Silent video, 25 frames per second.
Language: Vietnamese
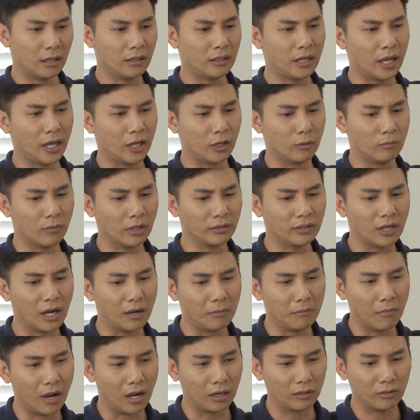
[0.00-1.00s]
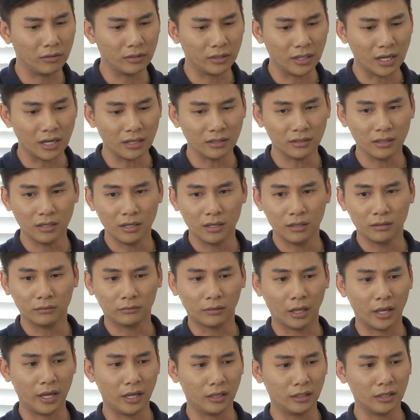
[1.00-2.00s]
Cái gì cũng phải có chừng mực thôi chứ
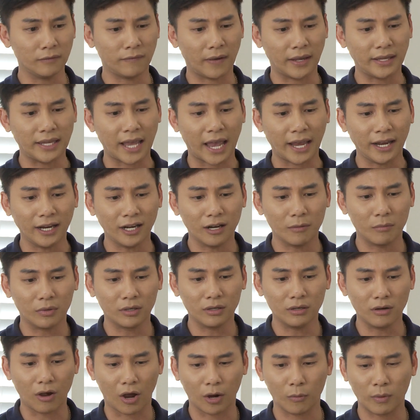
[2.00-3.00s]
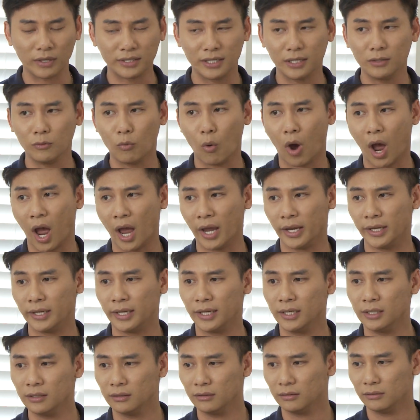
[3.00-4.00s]
Tiền chứ phải giấy đâu mà gọi qua xin
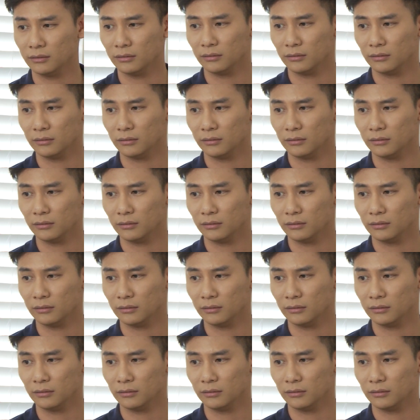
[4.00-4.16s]
hoài vậy